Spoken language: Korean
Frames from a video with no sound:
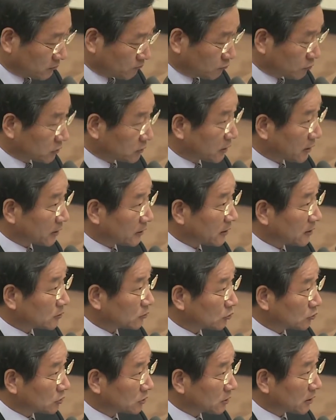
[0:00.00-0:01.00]
문제가 될
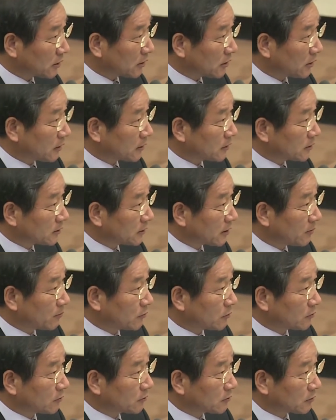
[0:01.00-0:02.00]
소지가
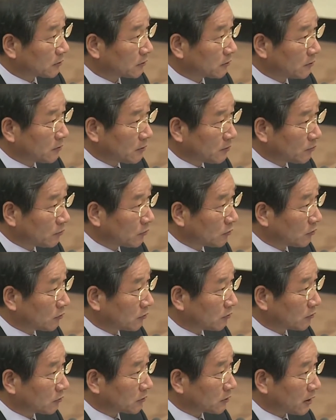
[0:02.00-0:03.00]
있다면
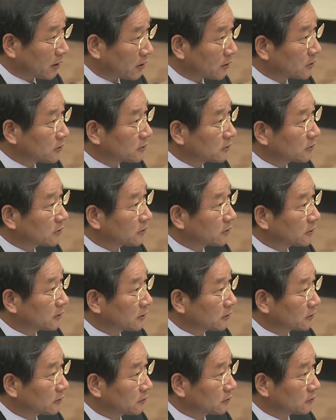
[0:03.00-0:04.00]
뭐 당연히 그거에
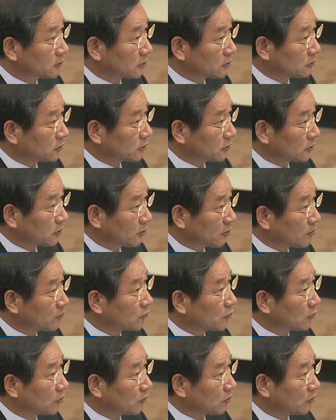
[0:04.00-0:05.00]
대해서는 철저히
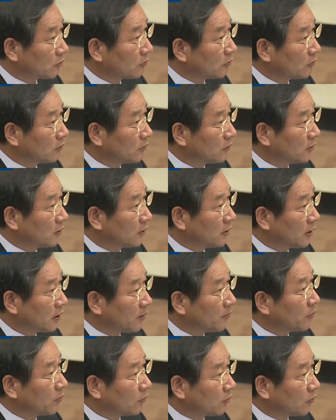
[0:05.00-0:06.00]

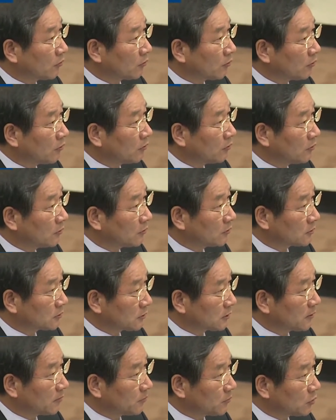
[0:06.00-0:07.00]
검토해 보고
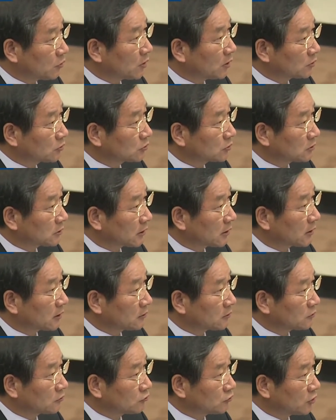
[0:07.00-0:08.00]
그 필요한
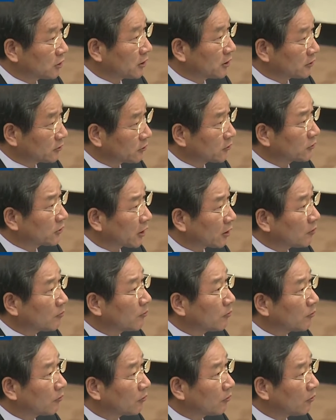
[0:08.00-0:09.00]
조치가 취해야 한다고
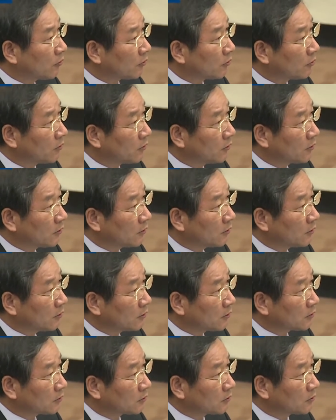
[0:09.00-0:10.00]
보고
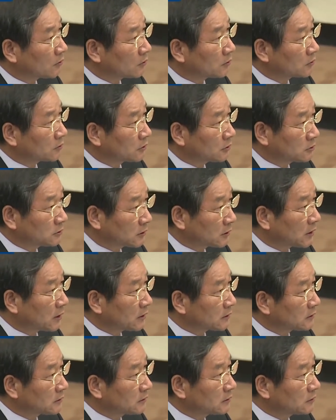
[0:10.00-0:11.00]
어,
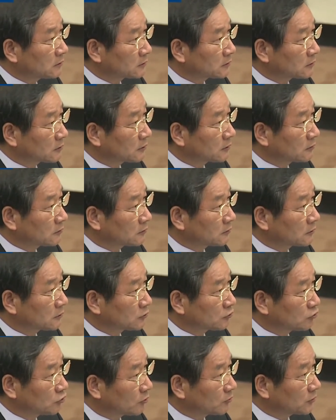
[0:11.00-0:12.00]
현재까지는 그런
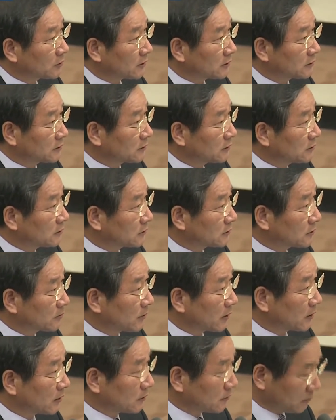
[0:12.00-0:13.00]
그 취업 사실은
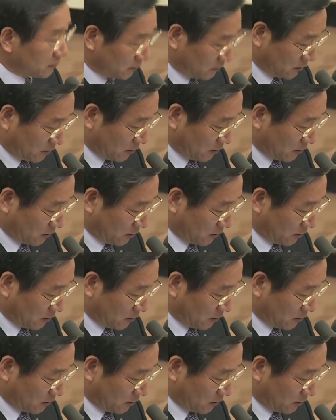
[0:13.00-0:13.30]
있지만은